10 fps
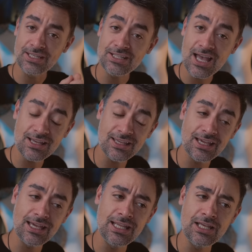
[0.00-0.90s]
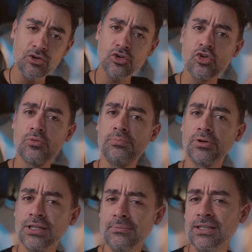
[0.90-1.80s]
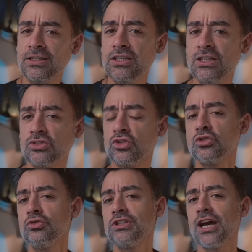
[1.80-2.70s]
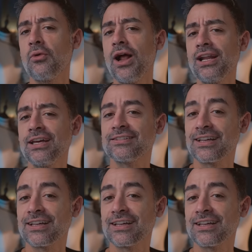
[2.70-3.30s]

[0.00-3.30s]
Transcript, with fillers: dice anche che i loro comportamenti sono dovuti a qualche